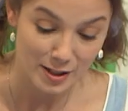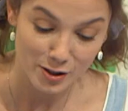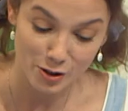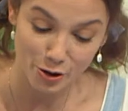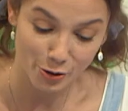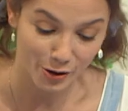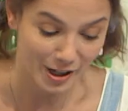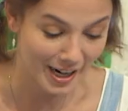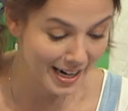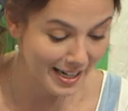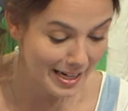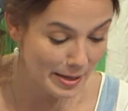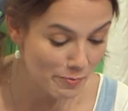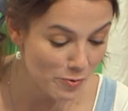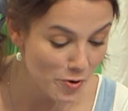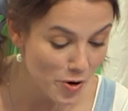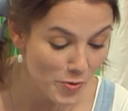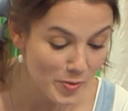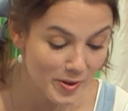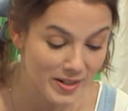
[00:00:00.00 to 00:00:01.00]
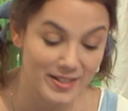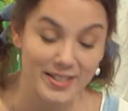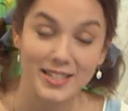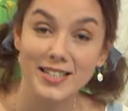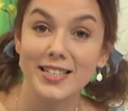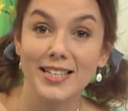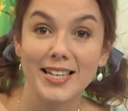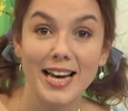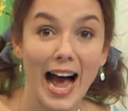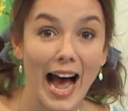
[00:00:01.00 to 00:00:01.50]
Sogar die Möbel
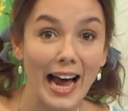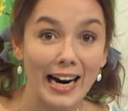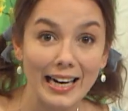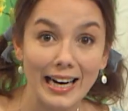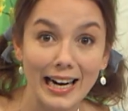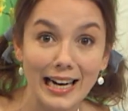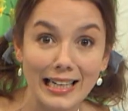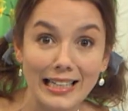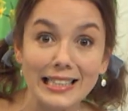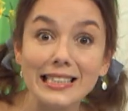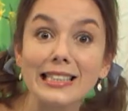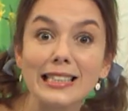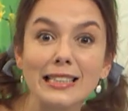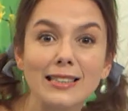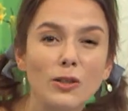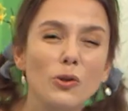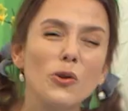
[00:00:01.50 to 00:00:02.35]
sind hier anders.